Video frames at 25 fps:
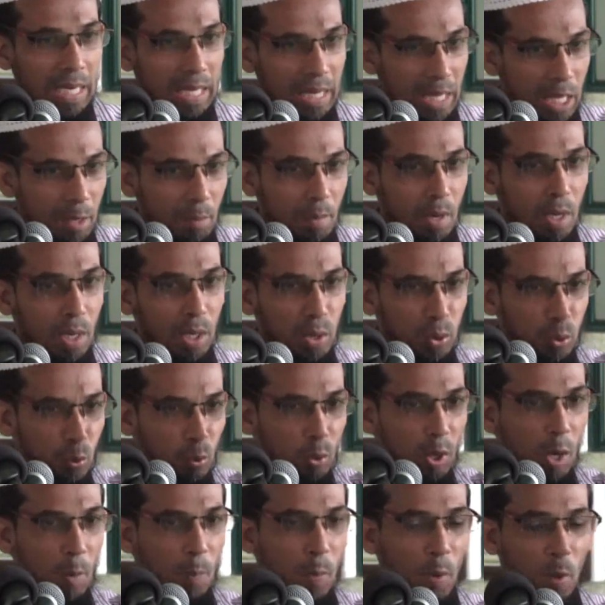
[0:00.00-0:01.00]
இதே மாதிரி
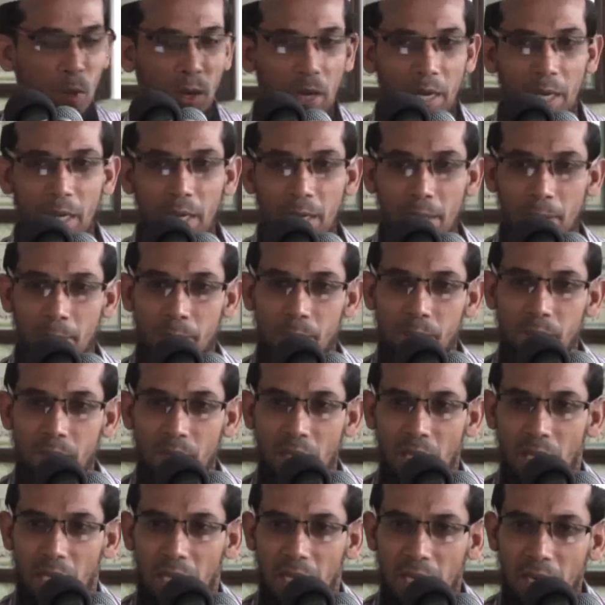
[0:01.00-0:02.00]
தூங்க போகிற நேரம்
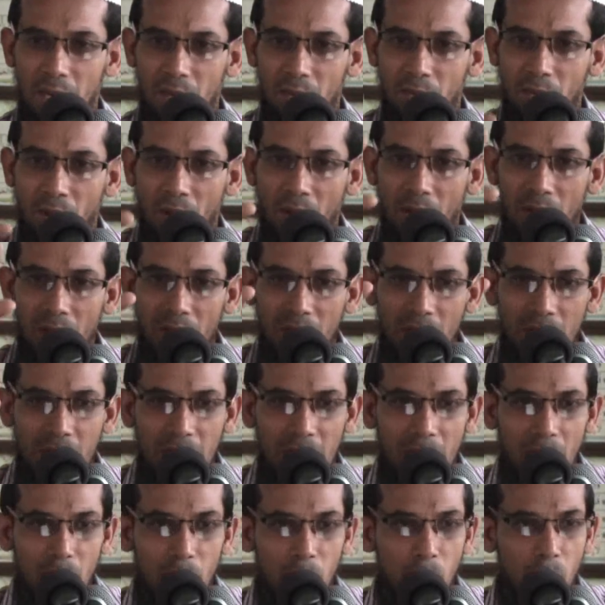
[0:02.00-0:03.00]
எங்களோட
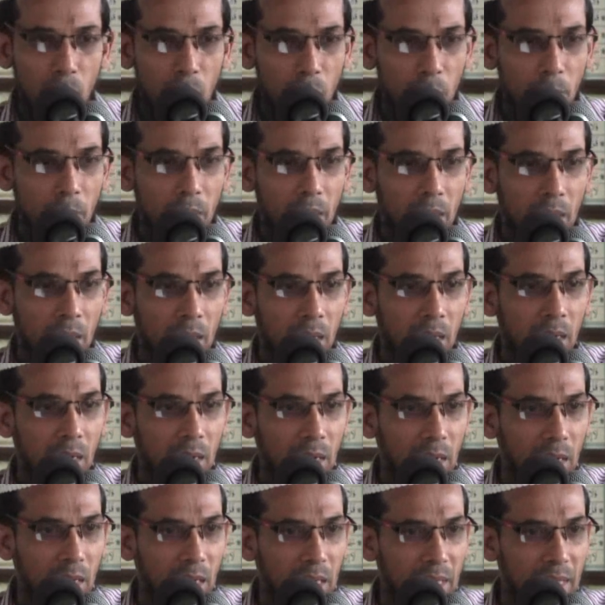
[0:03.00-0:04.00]
வாழ்க்கையை முழுமையாக
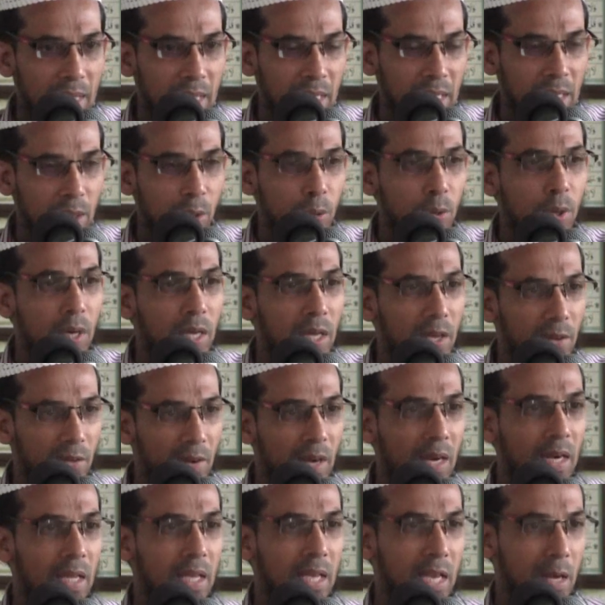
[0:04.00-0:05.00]
நாங்கள் திக்கருடைய
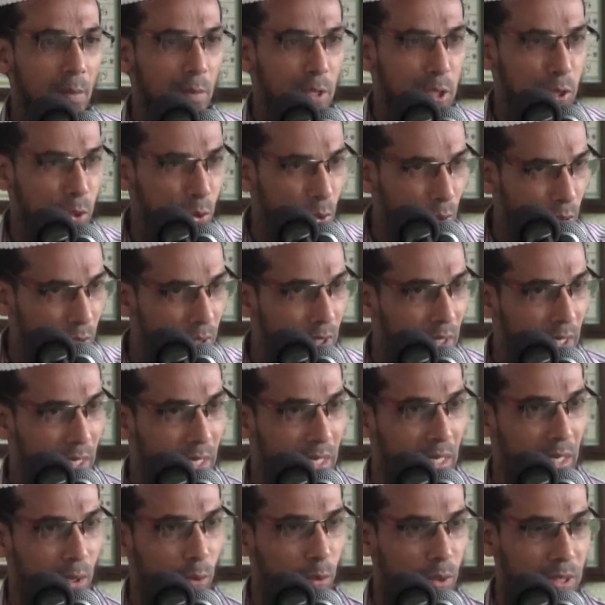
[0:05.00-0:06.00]
வாழ்க்கையை அமைச்சு
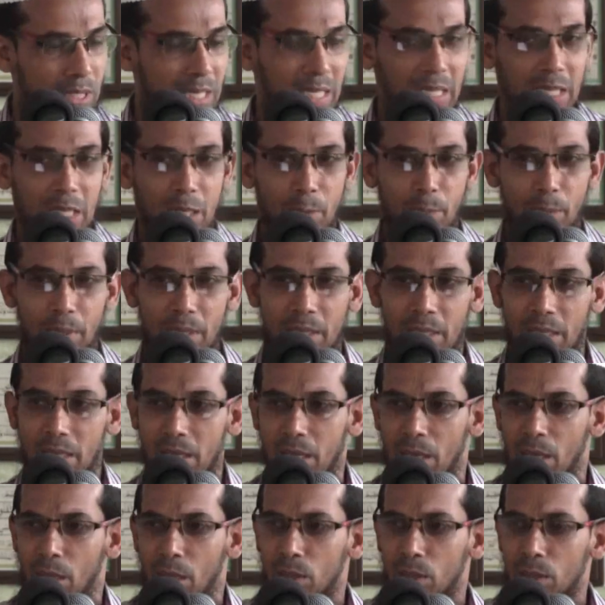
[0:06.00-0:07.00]
கொள்கிறன்ற ஒரு சந்தர்ப்பத்தில்
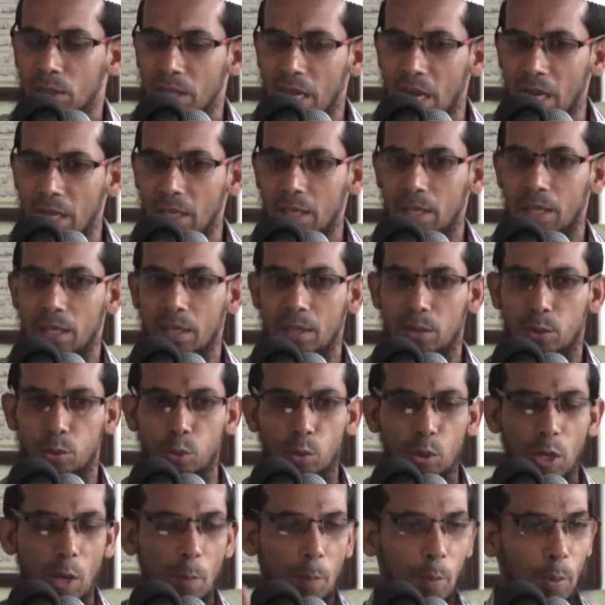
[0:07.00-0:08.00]
நாங்கள்
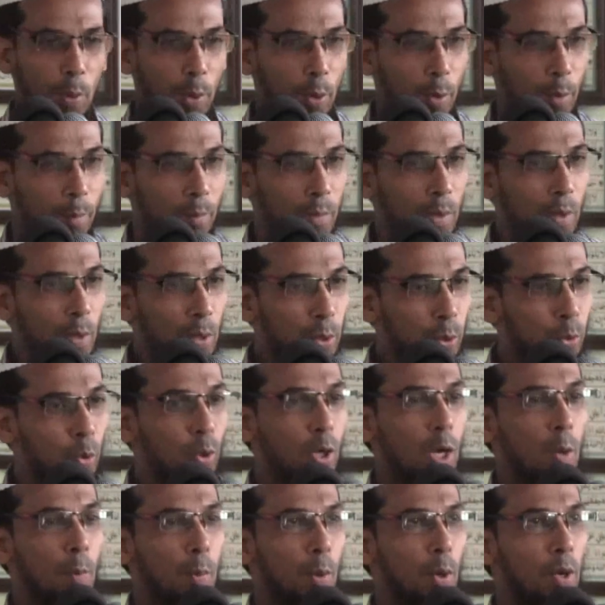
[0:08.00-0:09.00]
தூங்க போகிறோம்
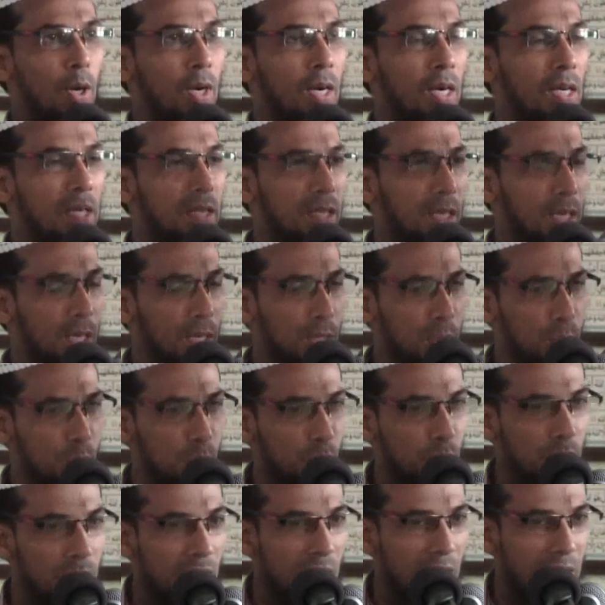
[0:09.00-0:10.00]
தூங்க போகிற நேரத்தில்
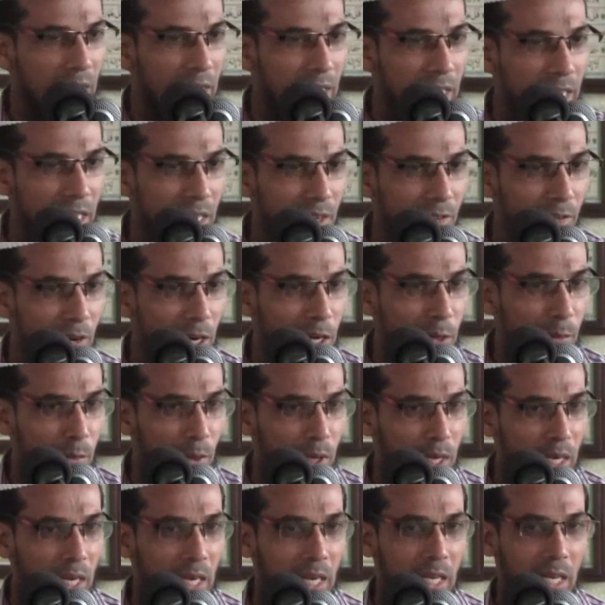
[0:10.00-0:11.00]
ரசூலுல்லா என்ன
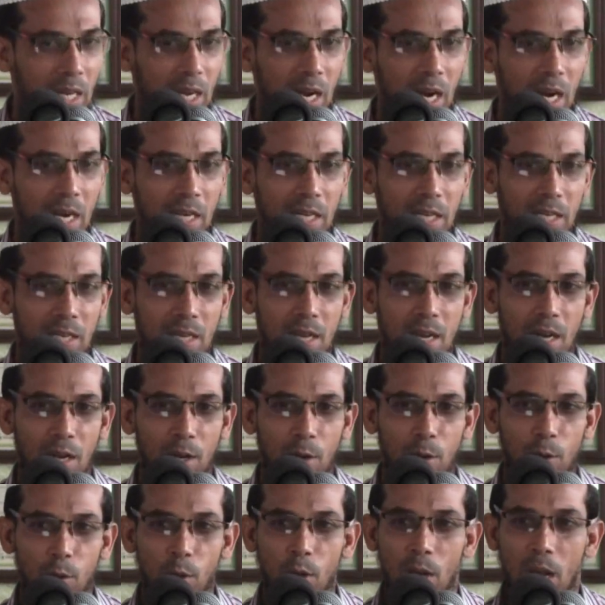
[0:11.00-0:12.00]
வழிமுறைகளை
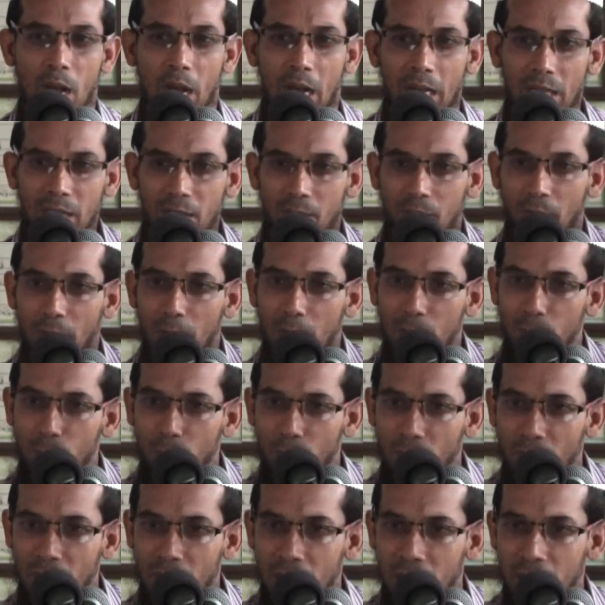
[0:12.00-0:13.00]
காட்டினாங்களோ அந்த
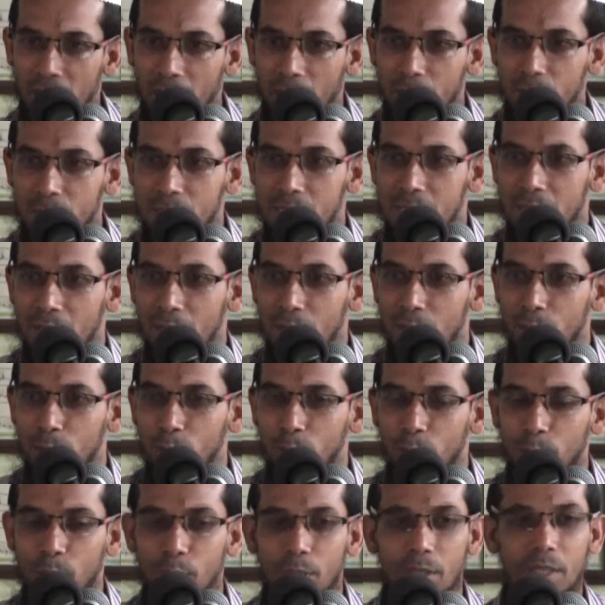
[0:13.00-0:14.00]
வழிமுறைகளை நாம் செய்து
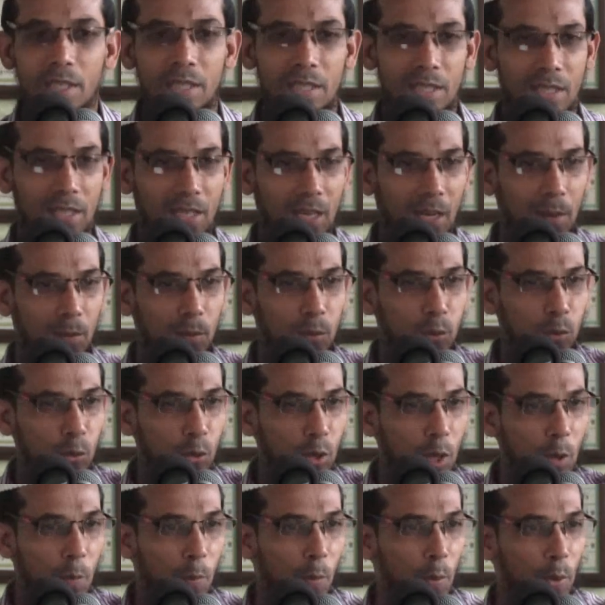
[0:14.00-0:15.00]
கொண்டு நாம்
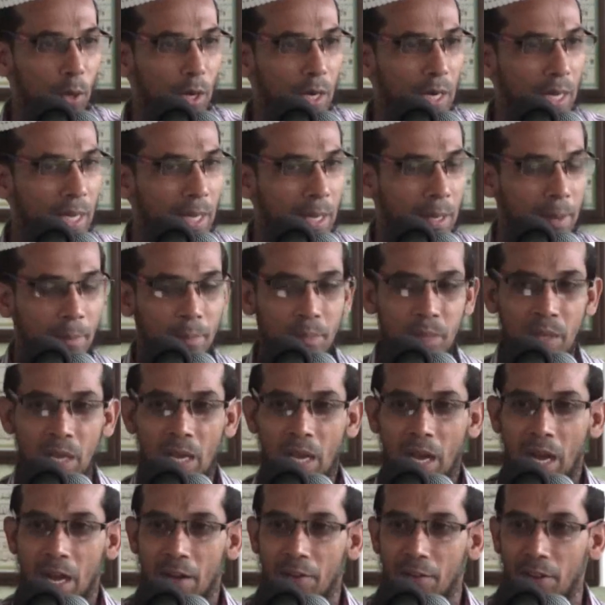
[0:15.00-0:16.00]
தூங்க போகிற நேரம்
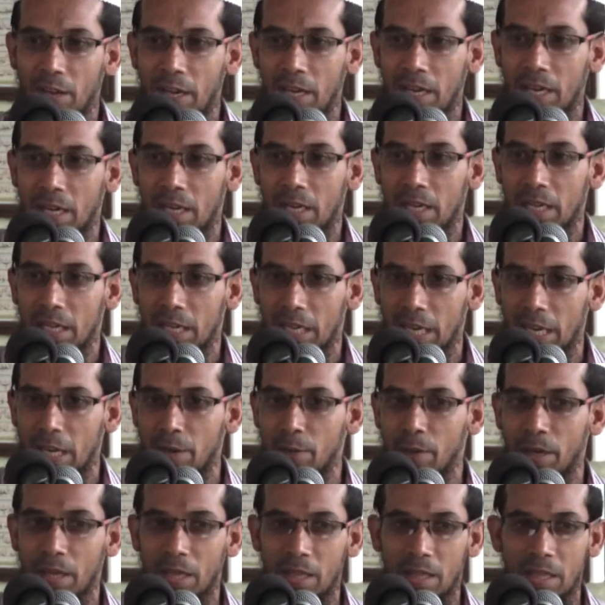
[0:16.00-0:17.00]
அவைகள்
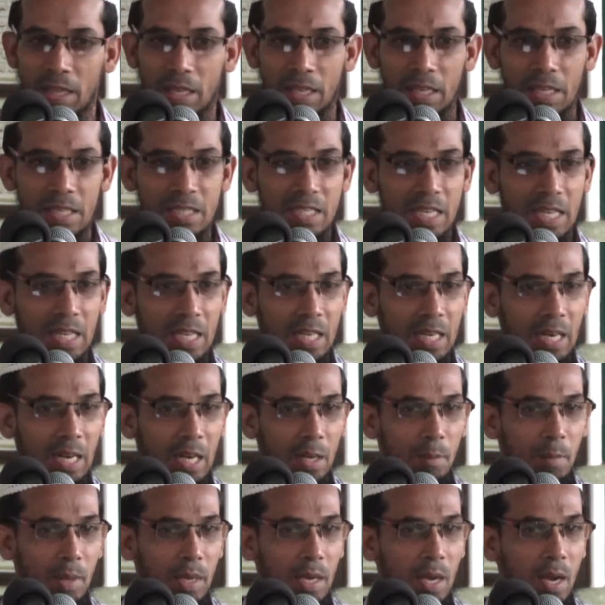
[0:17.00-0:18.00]
இறைவனை திக்ரு செய்த
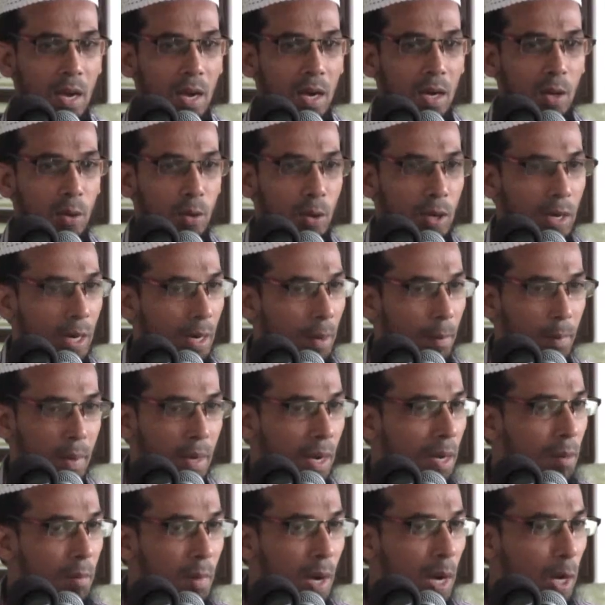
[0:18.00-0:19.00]
நிலைமையான ஒரு
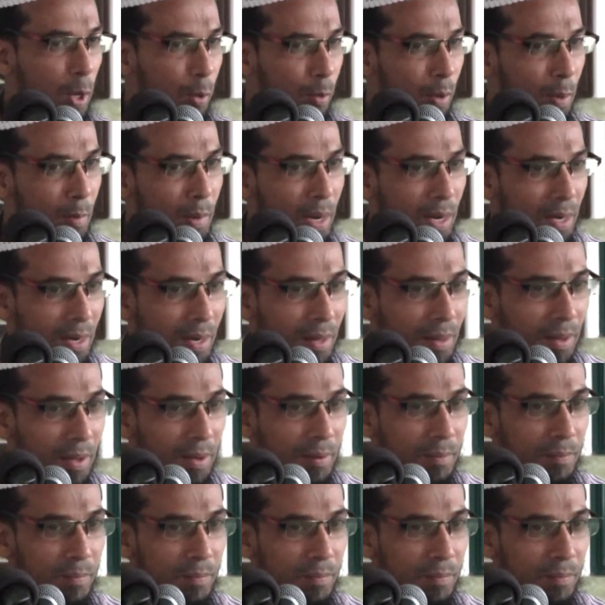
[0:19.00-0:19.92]
நிலைமையாக மாறுமா மாறாதா